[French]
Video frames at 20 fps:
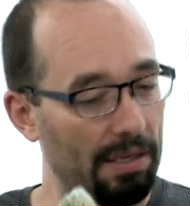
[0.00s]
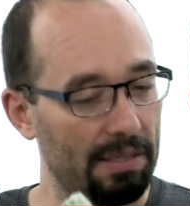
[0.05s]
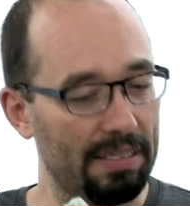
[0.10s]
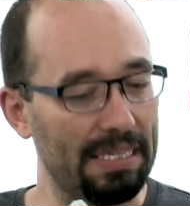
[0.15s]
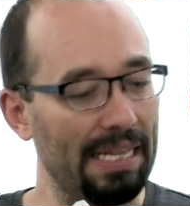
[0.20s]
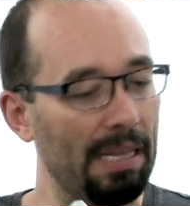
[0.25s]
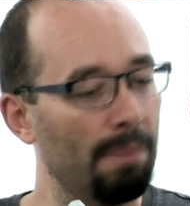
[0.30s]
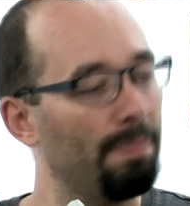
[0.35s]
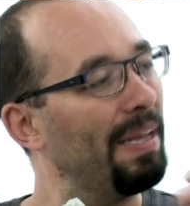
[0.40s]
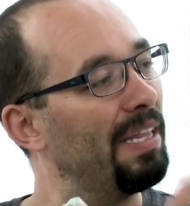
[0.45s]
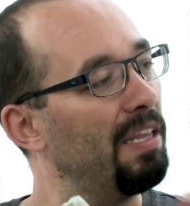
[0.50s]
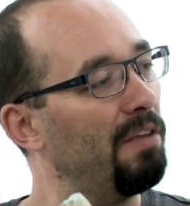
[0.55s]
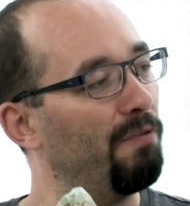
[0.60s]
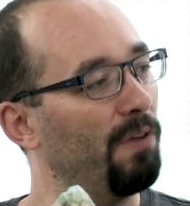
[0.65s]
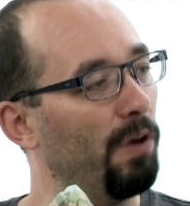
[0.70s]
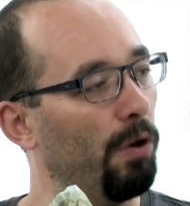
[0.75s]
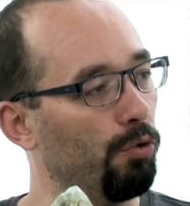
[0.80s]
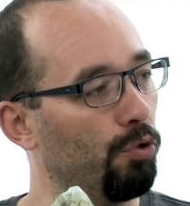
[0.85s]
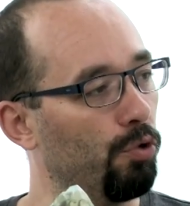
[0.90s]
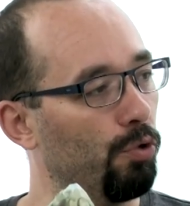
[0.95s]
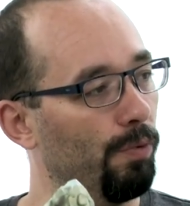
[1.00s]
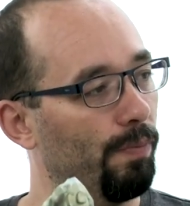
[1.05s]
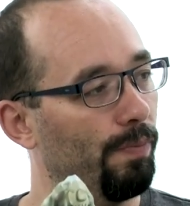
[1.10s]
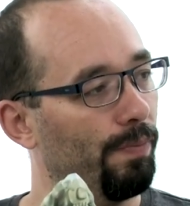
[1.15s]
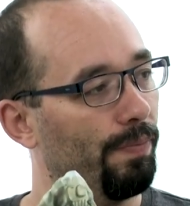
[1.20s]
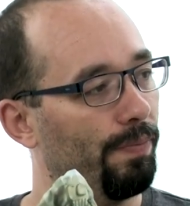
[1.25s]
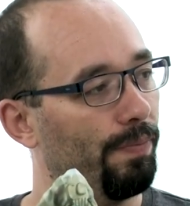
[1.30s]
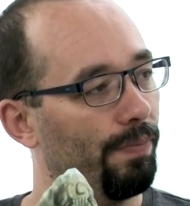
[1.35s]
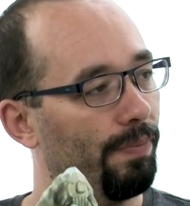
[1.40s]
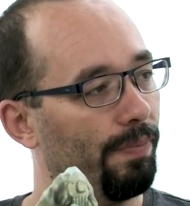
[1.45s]
ça n'a pas d'effet en jeu. C'est un
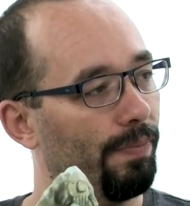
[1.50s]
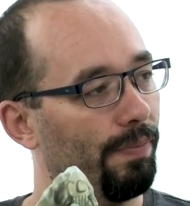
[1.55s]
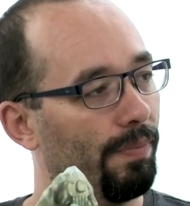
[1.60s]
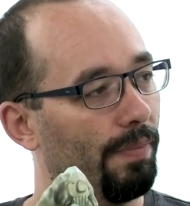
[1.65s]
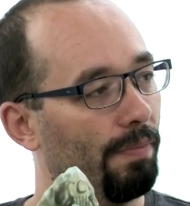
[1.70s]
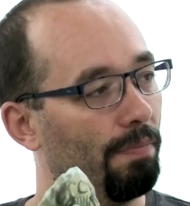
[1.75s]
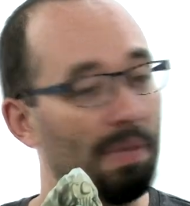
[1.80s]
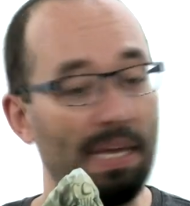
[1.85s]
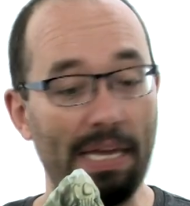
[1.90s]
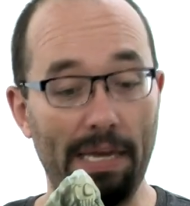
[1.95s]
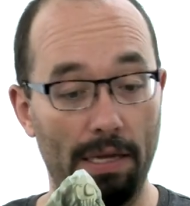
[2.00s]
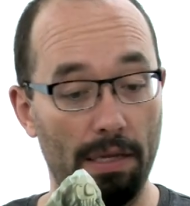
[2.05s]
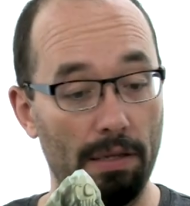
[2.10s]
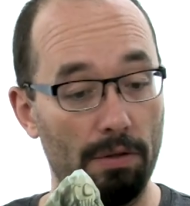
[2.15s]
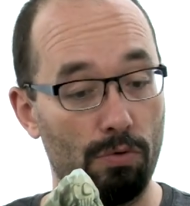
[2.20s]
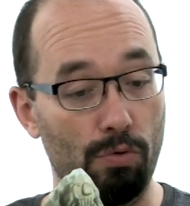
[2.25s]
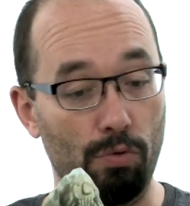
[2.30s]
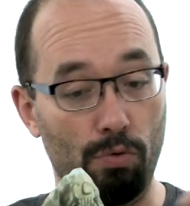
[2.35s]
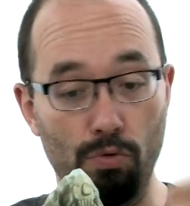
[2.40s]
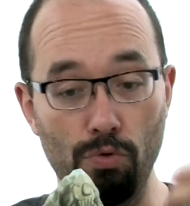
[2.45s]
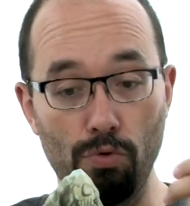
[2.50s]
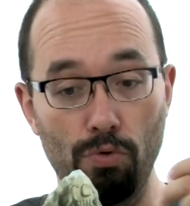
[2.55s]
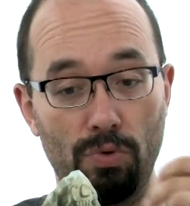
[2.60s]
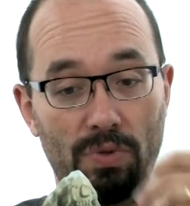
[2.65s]
grand débat. Mais du coup,